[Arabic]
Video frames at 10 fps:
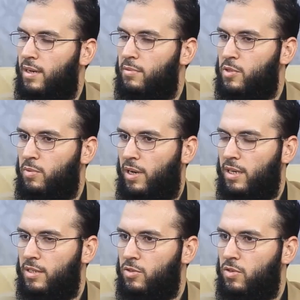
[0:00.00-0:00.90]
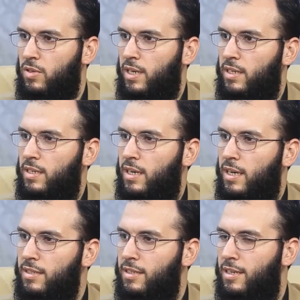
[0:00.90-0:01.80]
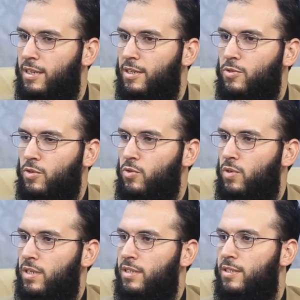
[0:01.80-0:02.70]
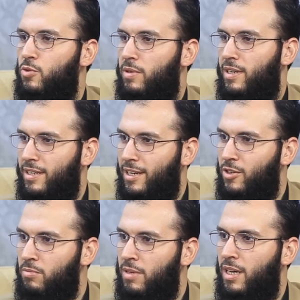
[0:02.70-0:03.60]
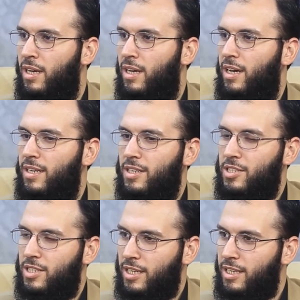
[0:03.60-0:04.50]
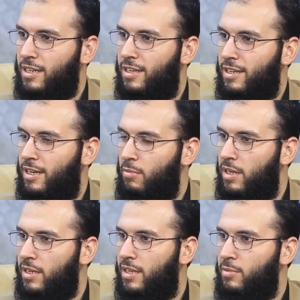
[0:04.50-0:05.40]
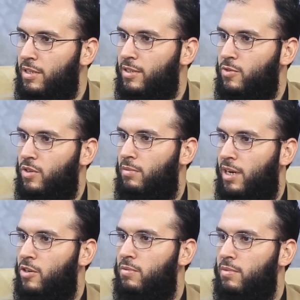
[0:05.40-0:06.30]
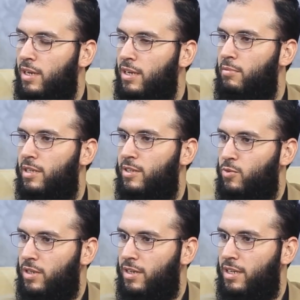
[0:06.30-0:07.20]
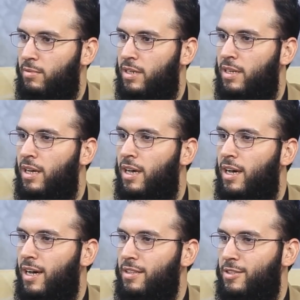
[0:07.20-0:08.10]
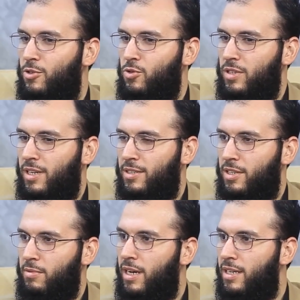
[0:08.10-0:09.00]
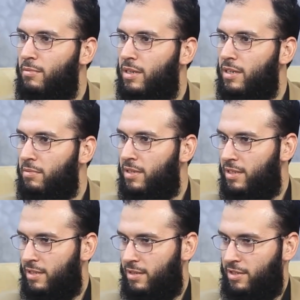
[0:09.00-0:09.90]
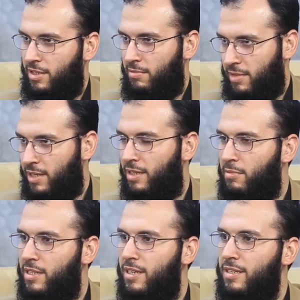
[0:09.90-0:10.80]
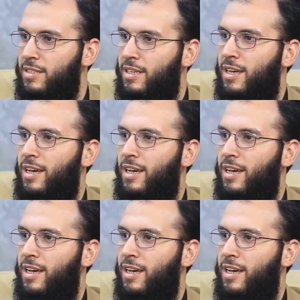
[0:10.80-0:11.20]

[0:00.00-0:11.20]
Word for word: نعم سبحان الله دكتور يعني حتى نريد أن نبلغهم أن الصغير قبل الكبير هو معهم قلبا وقالبا حتى دكتور يعني صباحا مررت من جانب إحدى المدارس